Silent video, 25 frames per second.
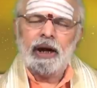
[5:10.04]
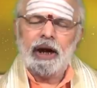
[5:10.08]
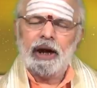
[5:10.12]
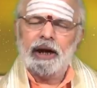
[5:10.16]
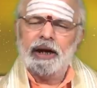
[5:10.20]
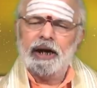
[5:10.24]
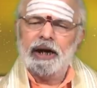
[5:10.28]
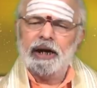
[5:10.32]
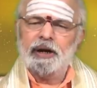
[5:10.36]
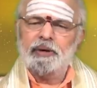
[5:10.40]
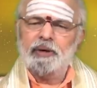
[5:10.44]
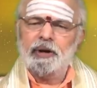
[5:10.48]

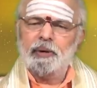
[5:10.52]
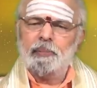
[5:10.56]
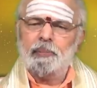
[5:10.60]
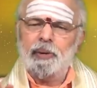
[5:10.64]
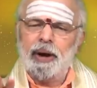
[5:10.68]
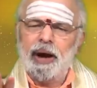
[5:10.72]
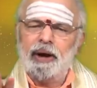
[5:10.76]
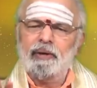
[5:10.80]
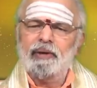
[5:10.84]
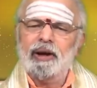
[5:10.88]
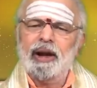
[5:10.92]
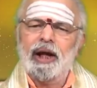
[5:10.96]
అనేటువంటి
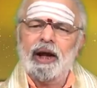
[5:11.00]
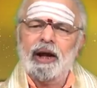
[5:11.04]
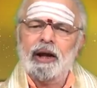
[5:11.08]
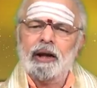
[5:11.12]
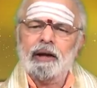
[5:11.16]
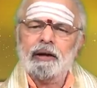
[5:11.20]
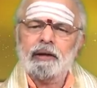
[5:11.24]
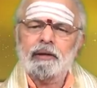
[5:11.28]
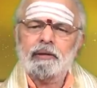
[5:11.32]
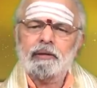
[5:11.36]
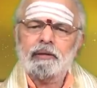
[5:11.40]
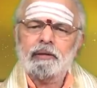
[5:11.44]
భావన
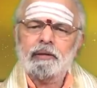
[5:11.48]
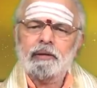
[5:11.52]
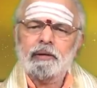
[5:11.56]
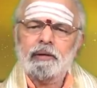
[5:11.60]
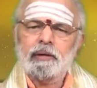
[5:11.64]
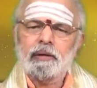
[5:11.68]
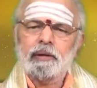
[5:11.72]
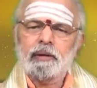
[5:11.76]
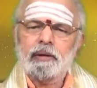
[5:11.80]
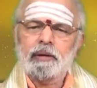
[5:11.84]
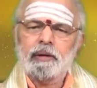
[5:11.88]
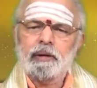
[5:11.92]

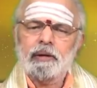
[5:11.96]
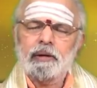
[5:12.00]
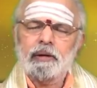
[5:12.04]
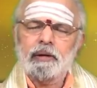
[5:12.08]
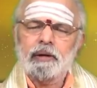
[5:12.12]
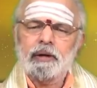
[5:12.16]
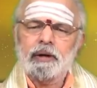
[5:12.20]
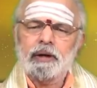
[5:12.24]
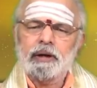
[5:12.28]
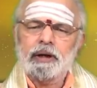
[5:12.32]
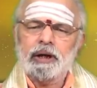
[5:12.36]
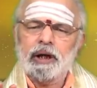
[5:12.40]

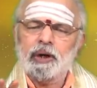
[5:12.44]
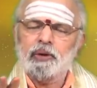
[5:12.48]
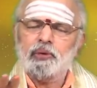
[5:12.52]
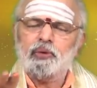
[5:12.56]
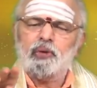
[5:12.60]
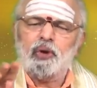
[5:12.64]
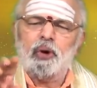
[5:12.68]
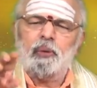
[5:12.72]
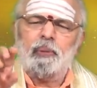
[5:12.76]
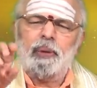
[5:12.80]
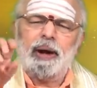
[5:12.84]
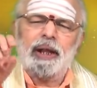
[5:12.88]

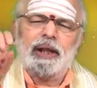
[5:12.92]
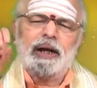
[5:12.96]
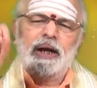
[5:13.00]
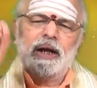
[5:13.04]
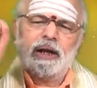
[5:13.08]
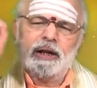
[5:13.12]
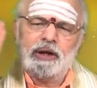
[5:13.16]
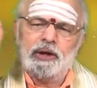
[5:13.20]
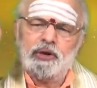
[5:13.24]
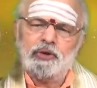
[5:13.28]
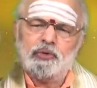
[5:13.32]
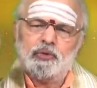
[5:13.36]
ఎంతో బాధ
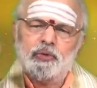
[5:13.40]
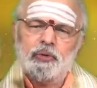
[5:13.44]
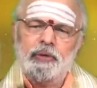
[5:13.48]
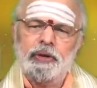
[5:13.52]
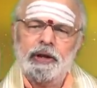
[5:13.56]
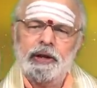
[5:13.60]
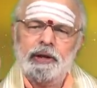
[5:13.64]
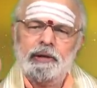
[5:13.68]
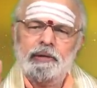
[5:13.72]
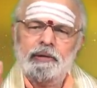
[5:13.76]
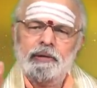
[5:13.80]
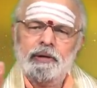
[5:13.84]

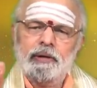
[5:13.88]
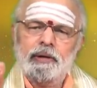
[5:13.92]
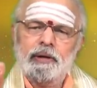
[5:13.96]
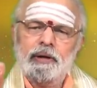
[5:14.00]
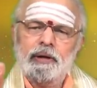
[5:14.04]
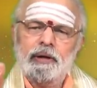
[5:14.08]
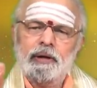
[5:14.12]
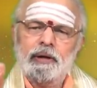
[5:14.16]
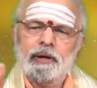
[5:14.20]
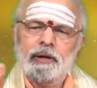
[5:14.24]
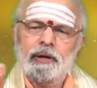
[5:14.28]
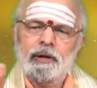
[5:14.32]
కలిగిస్తుంది
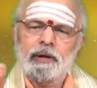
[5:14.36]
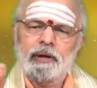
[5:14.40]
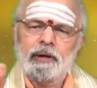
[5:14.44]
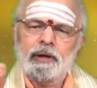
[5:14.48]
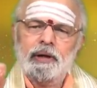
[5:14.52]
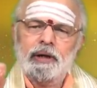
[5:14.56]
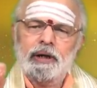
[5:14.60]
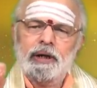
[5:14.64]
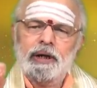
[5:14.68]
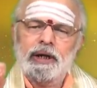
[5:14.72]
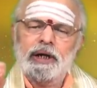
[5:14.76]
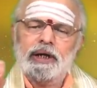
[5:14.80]

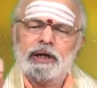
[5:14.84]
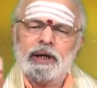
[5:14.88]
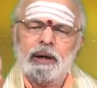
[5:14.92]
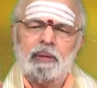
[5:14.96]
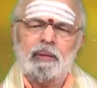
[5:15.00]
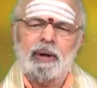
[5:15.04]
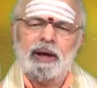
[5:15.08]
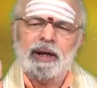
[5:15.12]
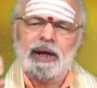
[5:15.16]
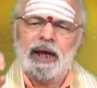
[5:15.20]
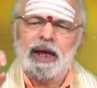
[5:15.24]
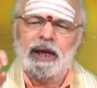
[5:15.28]
ఈ
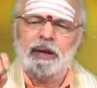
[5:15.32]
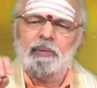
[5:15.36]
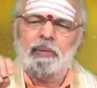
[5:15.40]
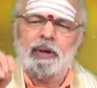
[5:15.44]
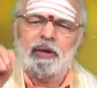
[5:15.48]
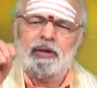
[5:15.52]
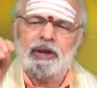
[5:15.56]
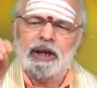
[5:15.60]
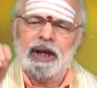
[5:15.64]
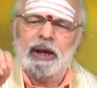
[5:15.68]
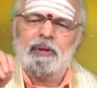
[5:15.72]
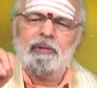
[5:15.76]
సమాజాన్ని
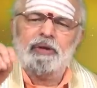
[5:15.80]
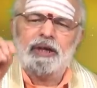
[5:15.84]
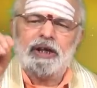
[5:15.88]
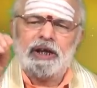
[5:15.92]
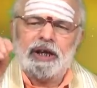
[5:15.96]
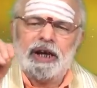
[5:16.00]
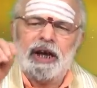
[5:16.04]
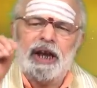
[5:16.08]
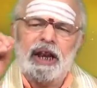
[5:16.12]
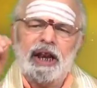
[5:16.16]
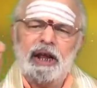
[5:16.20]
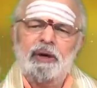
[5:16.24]
మనం ఏమీ
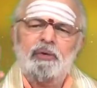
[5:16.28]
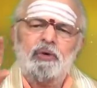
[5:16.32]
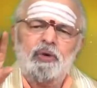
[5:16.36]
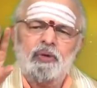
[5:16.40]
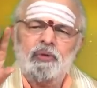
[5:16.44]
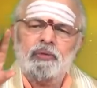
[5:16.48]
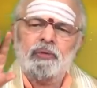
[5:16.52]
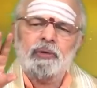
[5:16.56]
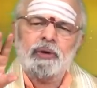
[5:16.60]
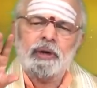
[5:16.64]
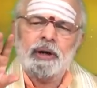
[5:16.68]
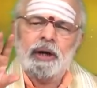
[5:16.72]
చేయలేము
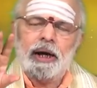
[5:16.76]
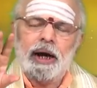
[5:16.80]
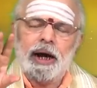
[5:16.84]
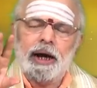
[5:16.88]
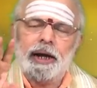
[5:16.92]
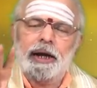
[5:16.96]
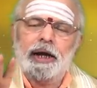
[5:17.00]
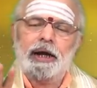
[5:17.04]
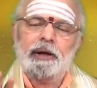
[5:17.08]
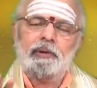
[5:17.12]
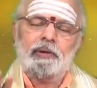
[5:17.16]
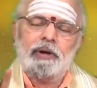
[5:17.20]

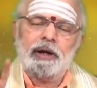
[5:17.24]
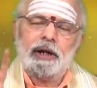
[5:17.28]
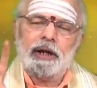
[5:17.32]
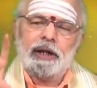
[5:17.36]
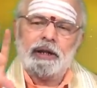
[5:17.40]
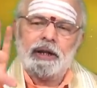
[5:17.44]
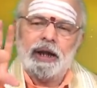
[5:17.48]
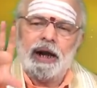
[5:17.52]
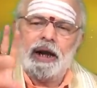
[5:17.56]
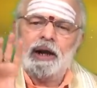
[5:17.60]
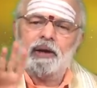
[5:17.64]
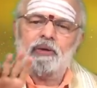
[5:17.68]
అనేటువంటి
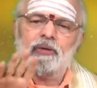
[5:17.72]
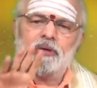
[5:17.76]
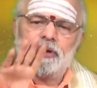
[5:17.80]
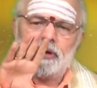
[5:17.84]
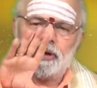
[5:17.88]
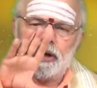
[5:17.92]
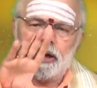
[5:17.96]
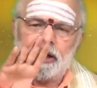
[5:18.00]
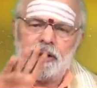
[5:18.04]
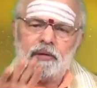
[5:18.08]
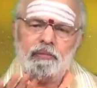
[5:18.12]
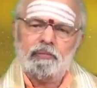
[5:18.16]
నిర్ధారణకు
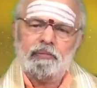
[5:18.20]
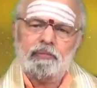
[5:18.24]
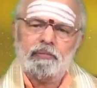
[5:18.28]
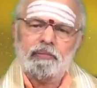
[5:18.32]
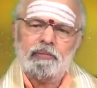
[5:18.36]
వస్తారు